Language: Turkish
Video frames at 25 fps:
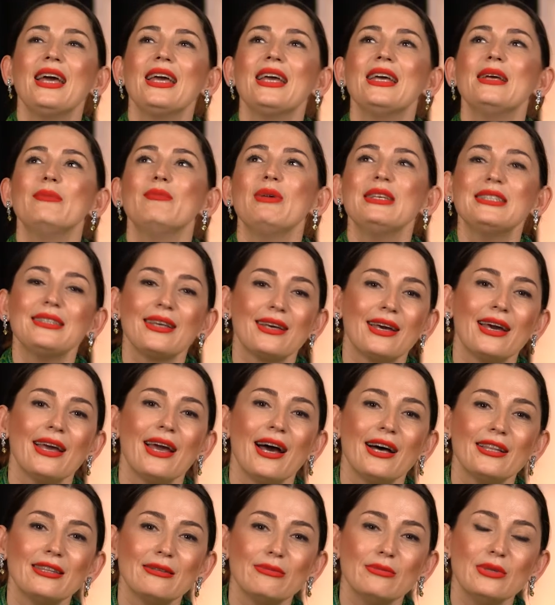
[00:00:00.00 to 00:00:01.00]
E, meslek
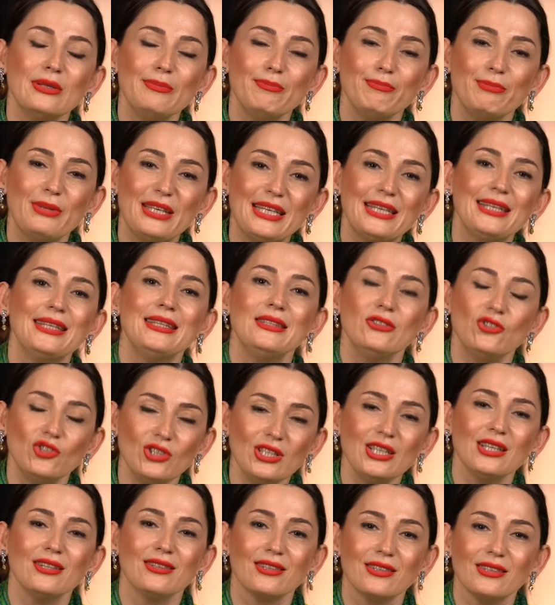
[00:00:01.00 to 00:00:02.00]
hayatımın
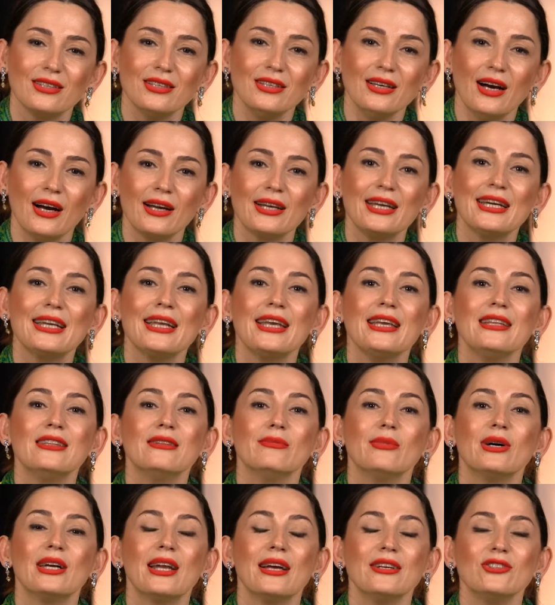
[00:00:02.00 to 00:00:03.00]
birinci yılını Ankara
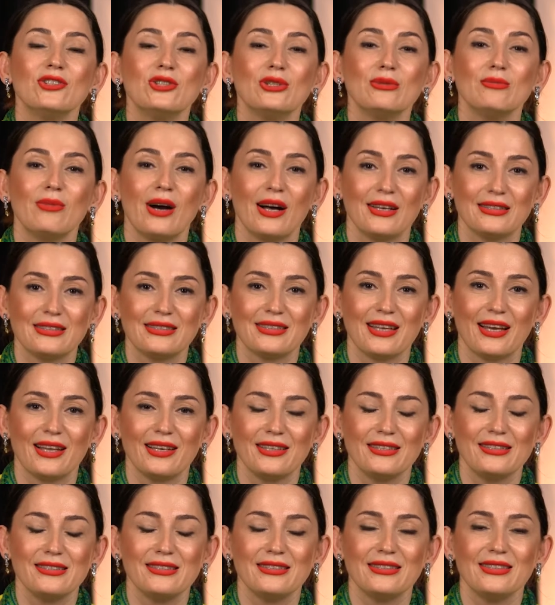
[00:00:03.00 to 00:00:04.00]
Eğitim Araştırma
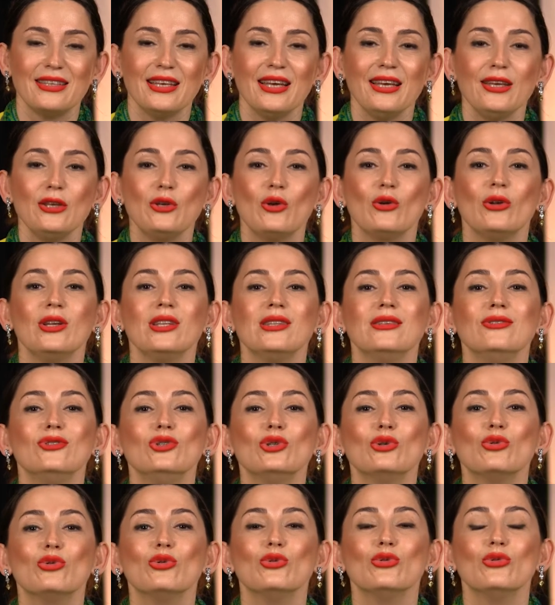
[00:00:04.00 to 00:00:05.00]
Hastanesi'nde
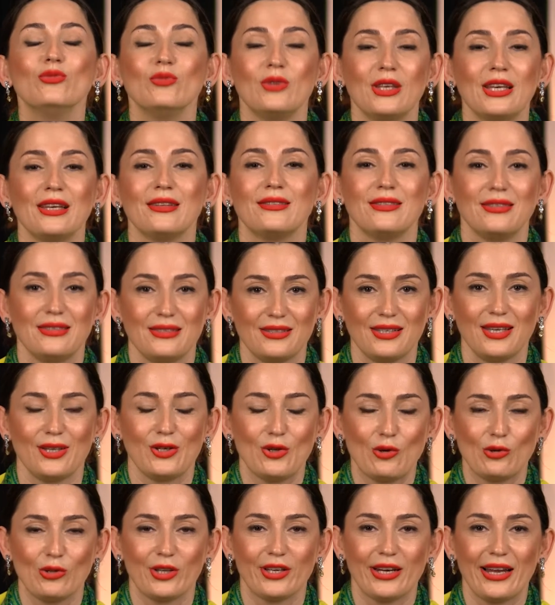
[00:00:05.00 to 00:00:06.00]
yönetici kurum
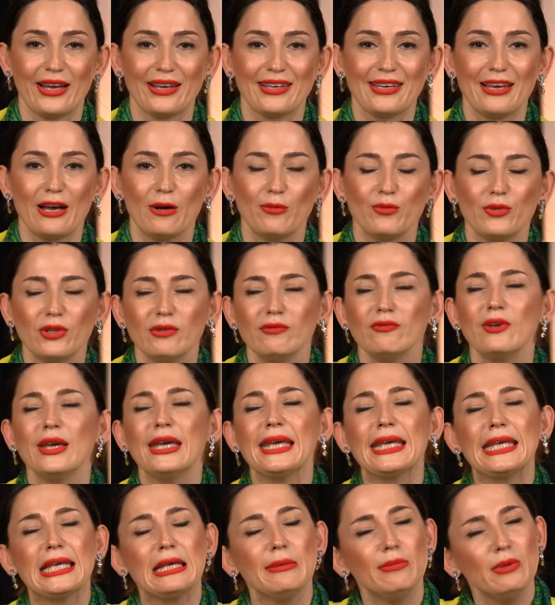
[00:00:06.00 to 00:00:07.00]
diyetisyeni olarak yaptım ve
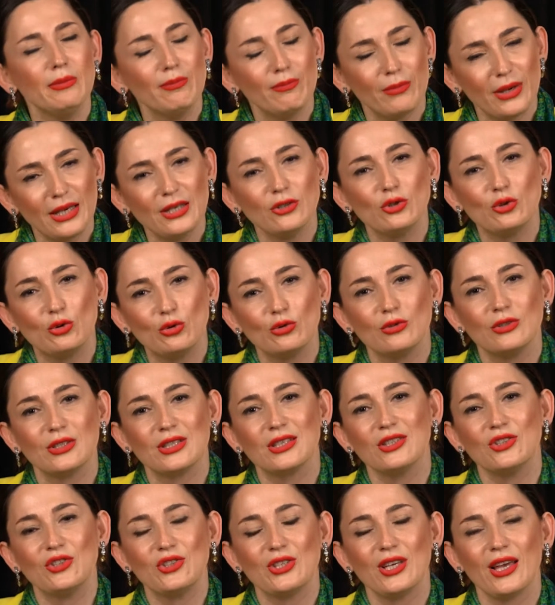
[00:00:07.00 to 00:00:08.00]
2500
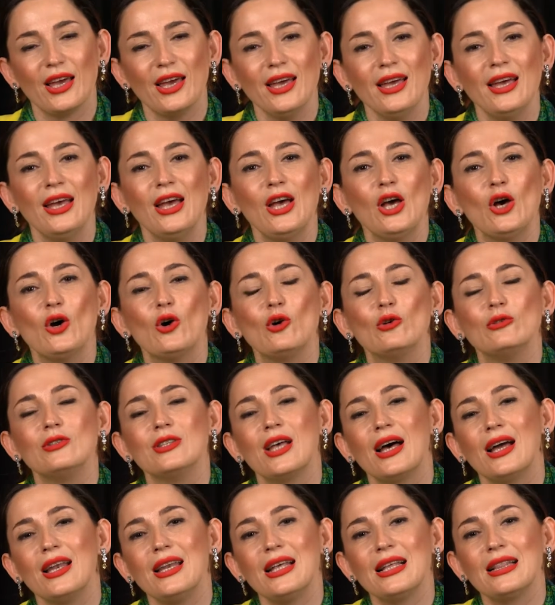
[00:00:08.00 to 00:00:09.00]
kişiye
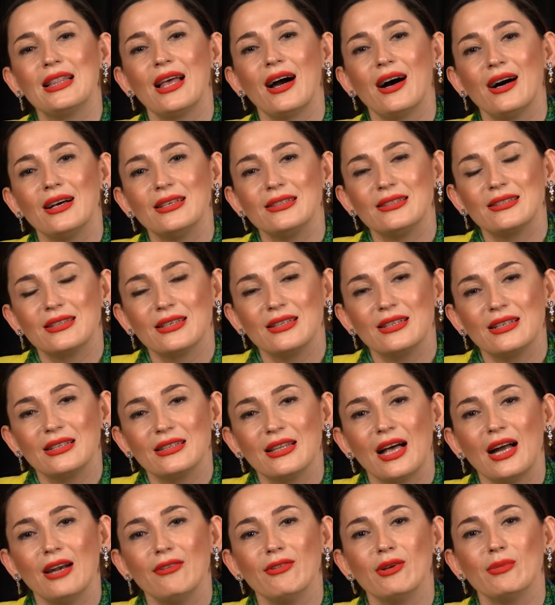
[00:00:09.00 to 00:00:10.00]
özellikle
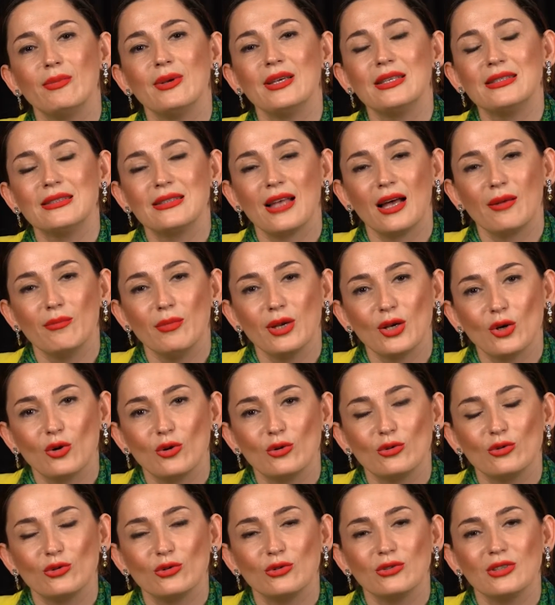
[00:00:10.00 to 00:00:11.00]
hastalıklar ve beslenme
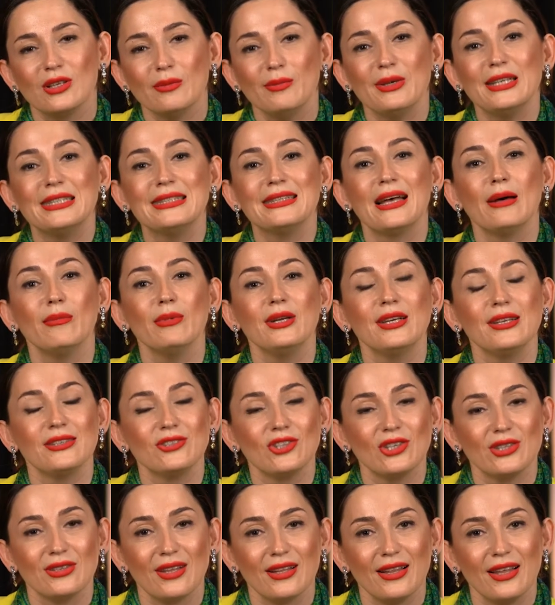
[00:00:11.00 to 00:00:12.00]
konusunda beslenme
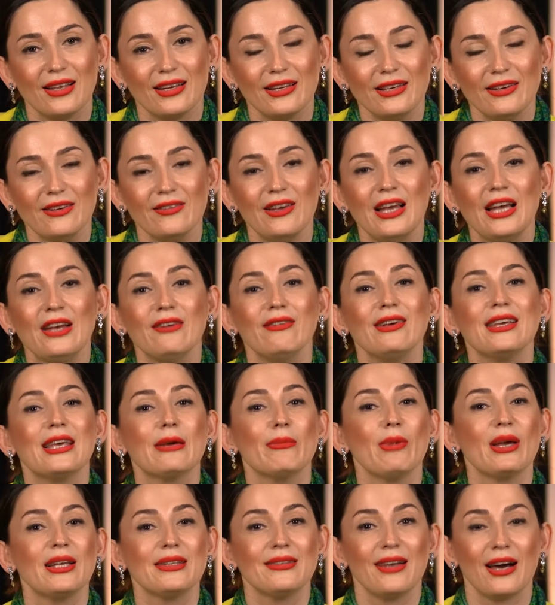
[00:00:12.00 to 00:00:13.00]
reçeteleri ve
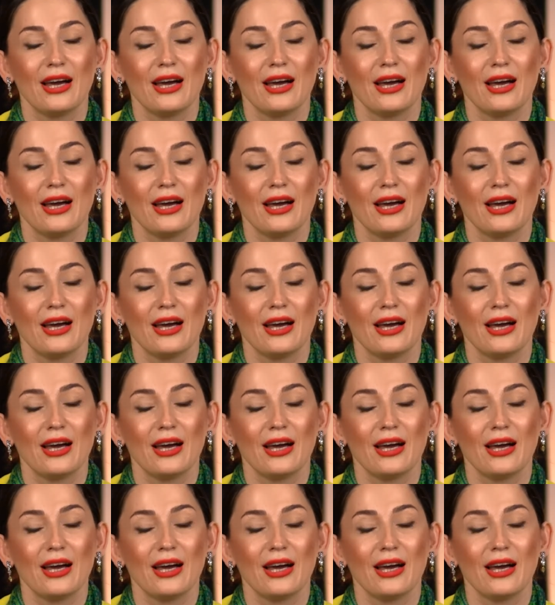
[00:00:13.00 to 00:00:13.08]
yemek